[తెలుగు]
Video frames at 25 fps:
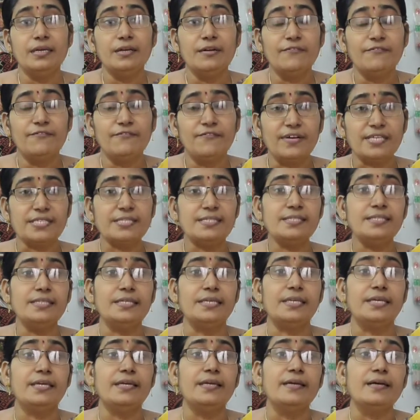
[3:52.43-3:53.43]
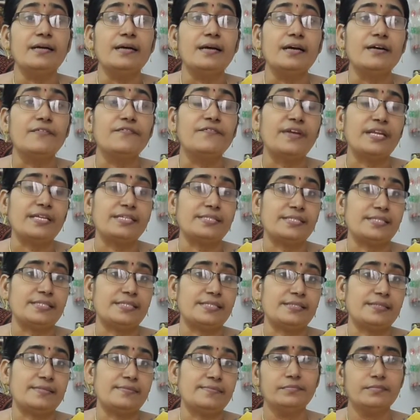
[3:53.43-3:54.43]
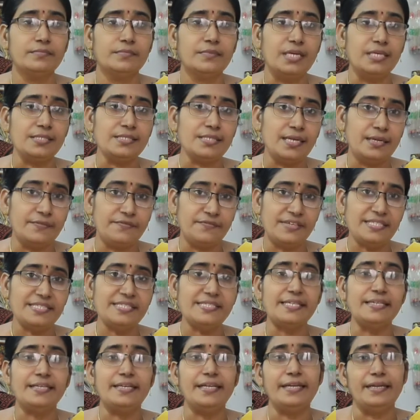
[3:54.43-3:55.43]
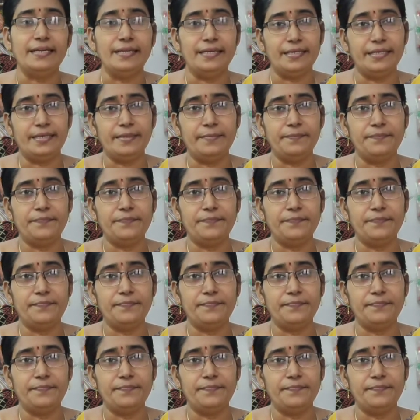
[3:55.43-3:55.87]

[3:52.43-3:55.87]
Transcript: ఫస్ట్ది అఫెన్స్ అసలు అఫెన్స్ అంటే ఏంటి